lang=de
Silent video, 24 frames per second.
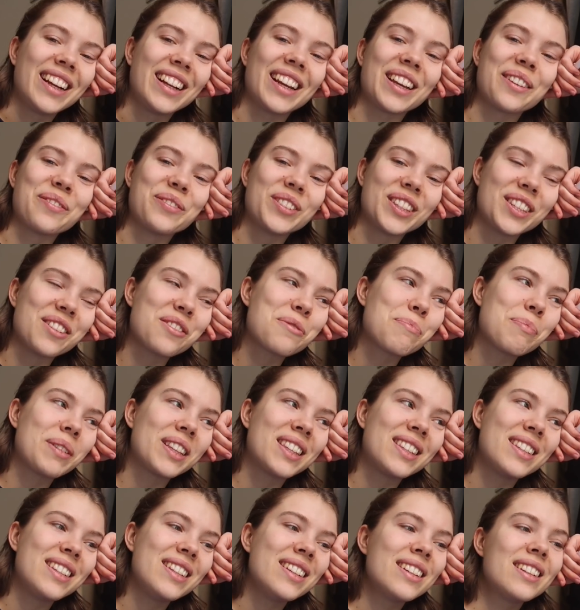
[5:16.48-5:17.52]
gleich ein bisschen
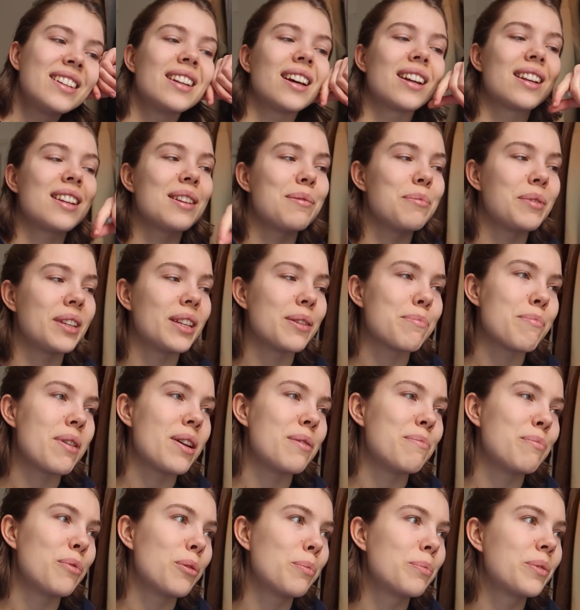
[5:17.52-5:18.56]
spazieren, nachdem ich hier
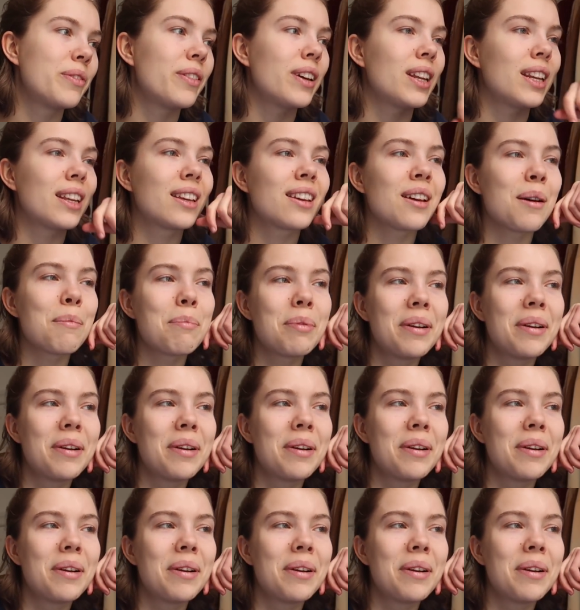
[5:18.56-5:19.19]
meinen Bums fertig habe.